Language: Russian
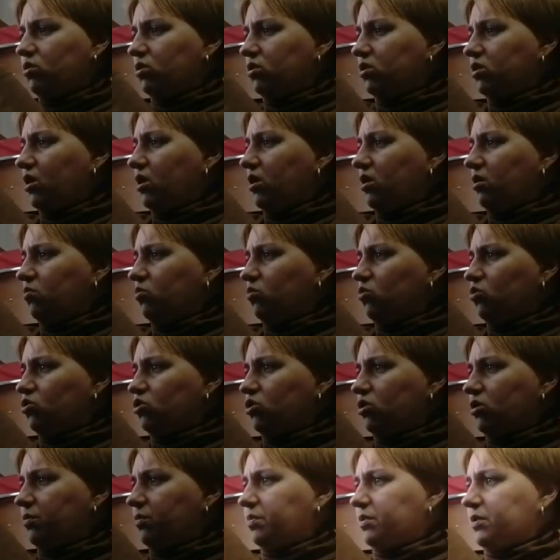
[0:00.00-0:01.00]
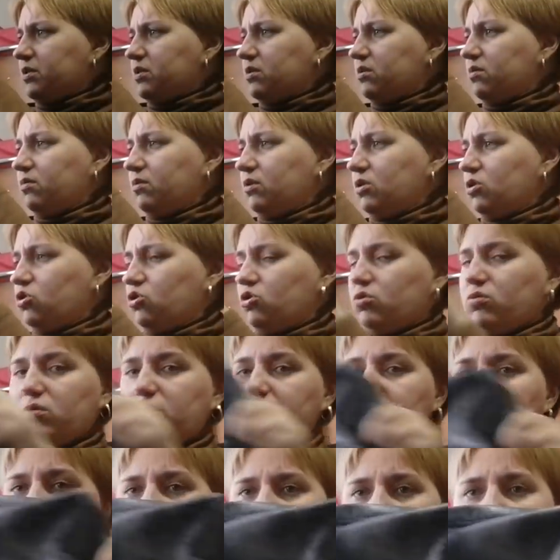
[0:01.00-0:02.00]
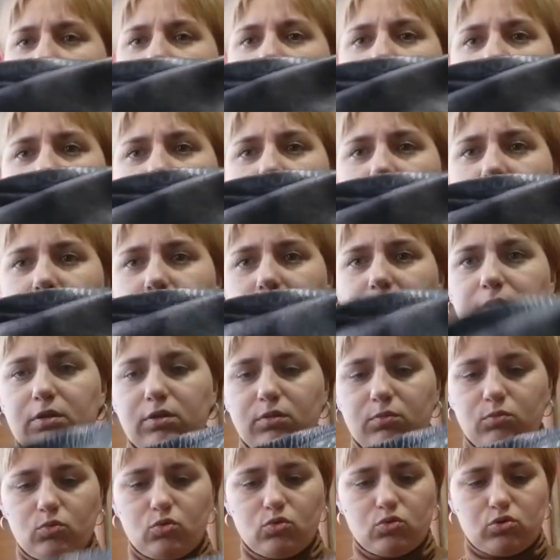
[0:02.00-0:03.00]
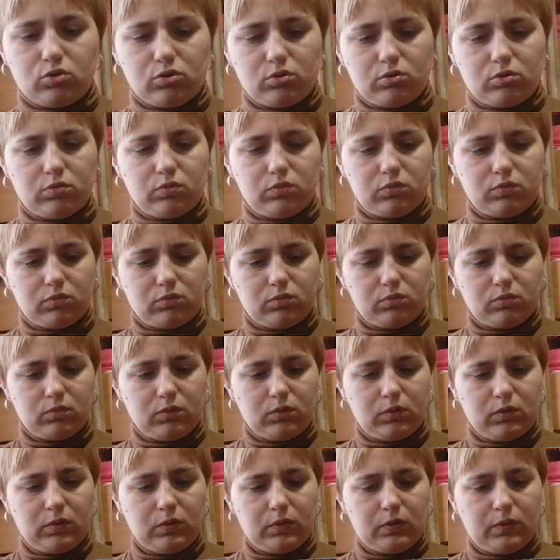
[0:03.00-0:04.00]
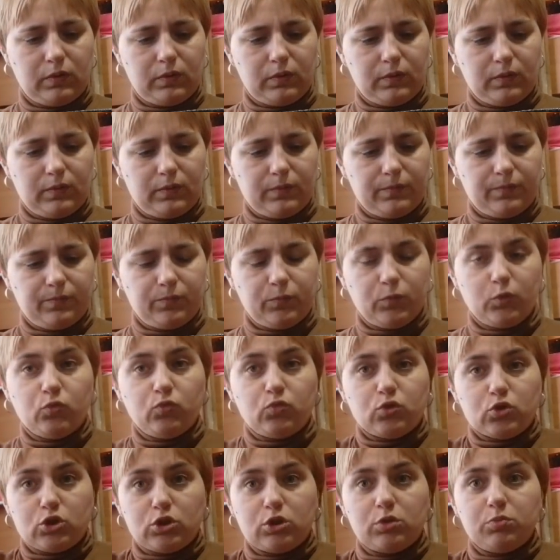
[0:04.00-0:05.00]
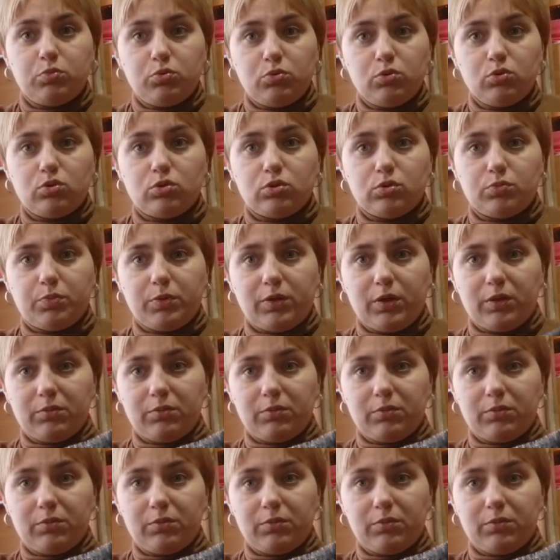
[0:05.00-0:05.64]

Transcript: ну хотя немножко просвечивает, просвечивает, ребят, немножко. Ну вы же не будете